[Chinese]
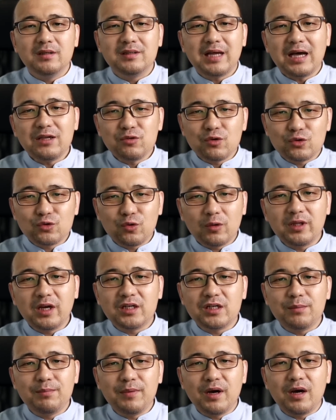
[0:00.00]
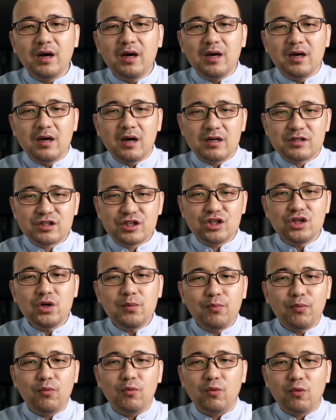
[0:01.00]
他所说的什么止
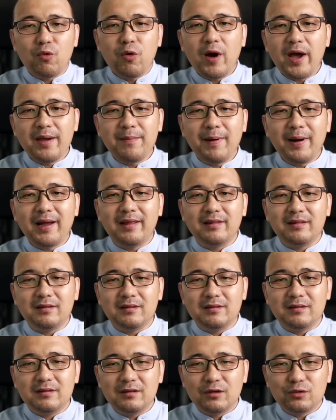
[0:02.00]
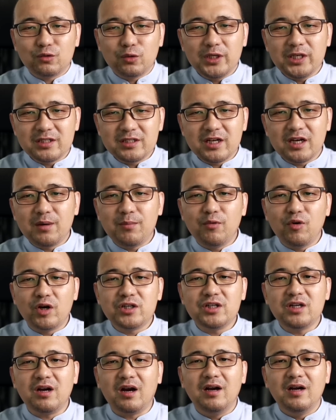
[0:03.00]
捕快办， 要推行这个模
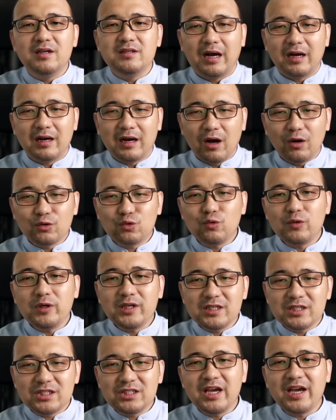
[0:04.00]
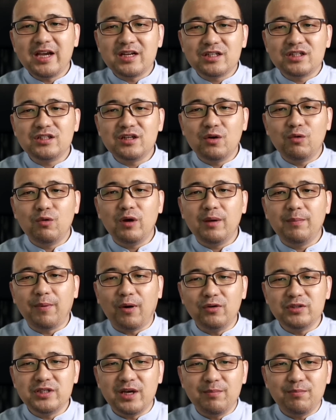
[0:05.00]
式，然后兑现社会
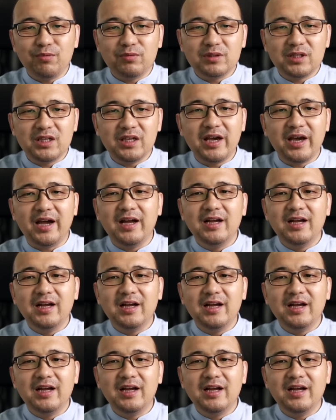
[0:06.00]
保险补贴、